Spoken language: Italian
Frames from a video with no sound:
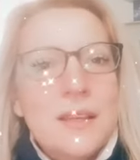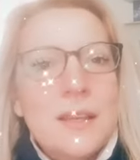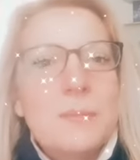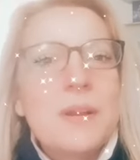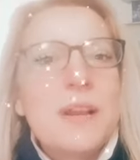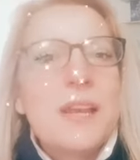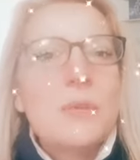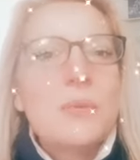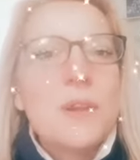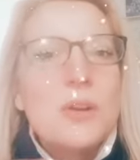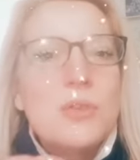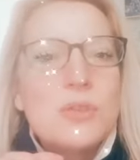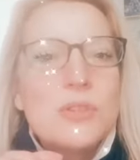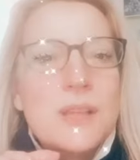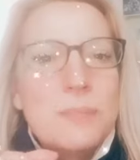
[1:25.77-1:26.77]
Che magari una
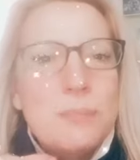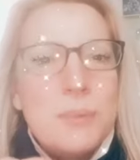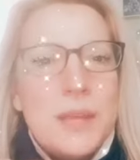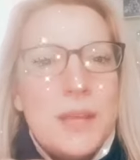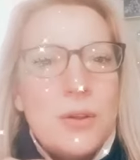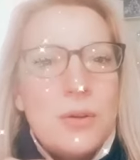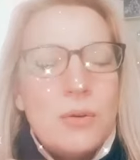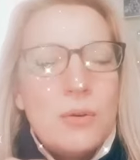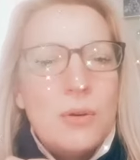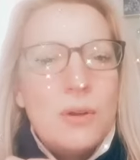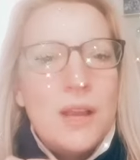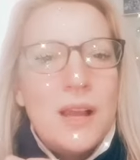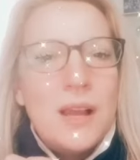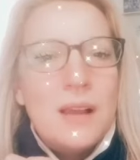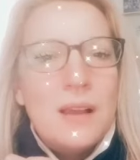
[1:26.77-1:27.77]
cosa
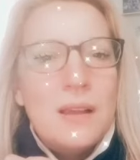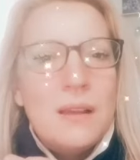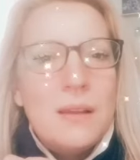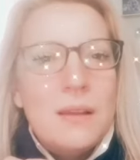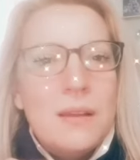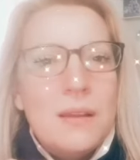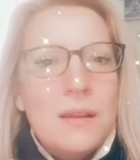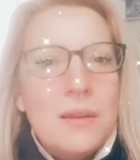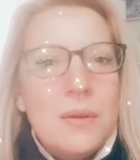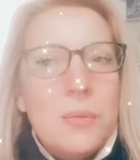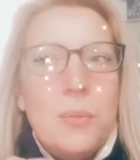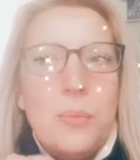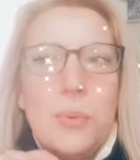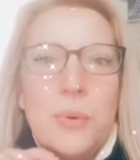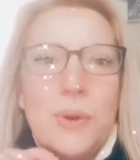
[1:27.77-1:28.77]
piccola
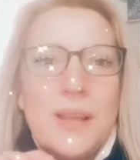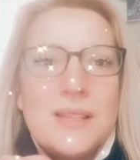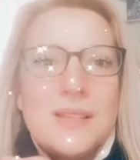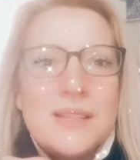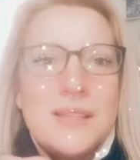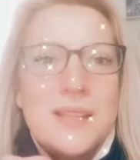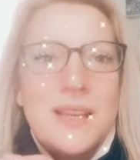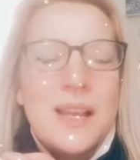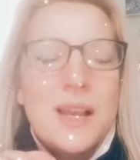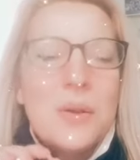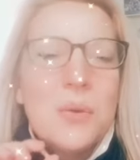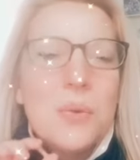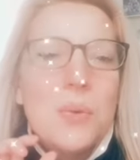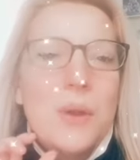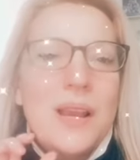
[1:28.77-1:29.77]
può
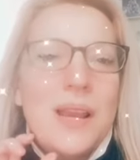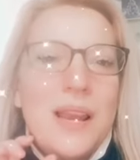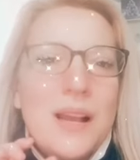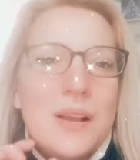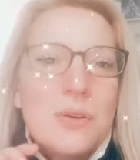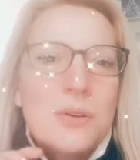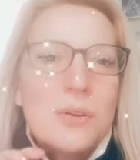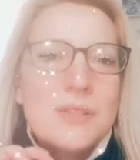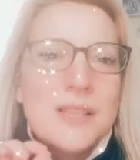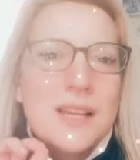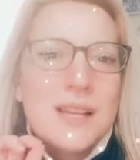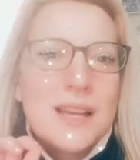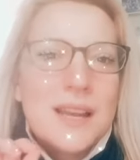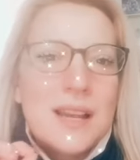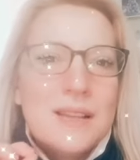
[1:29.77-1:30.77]
essere quella cosa
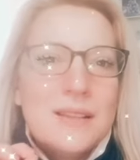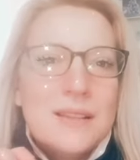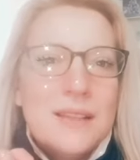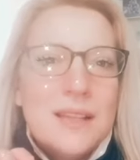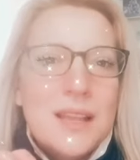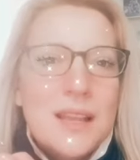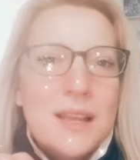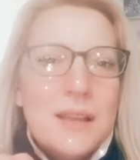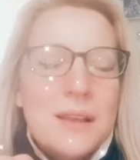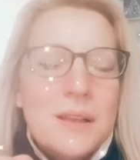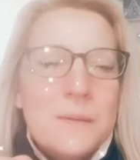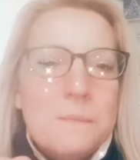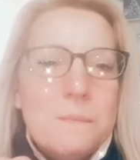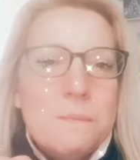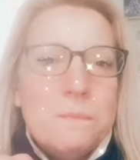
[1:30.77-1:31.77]

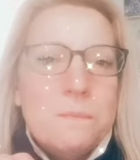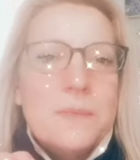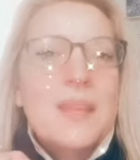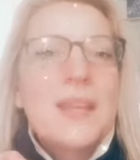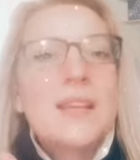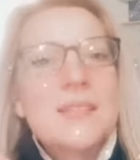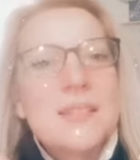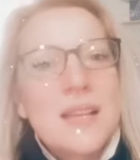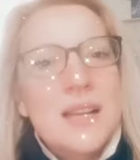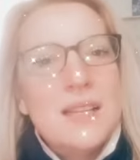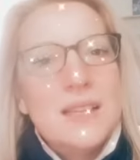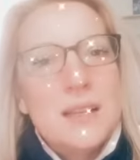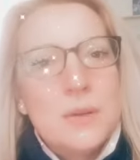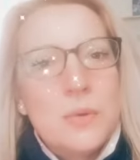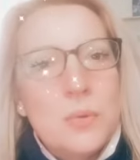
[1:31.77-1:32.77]
grande che
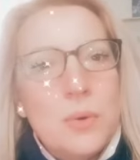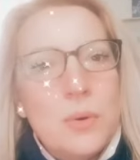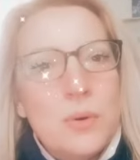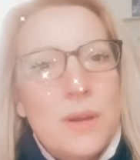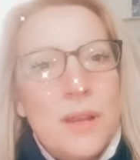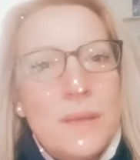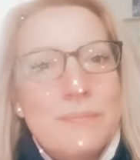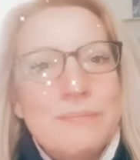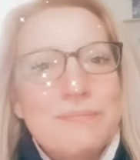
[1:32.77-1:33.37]
scalda il cuore.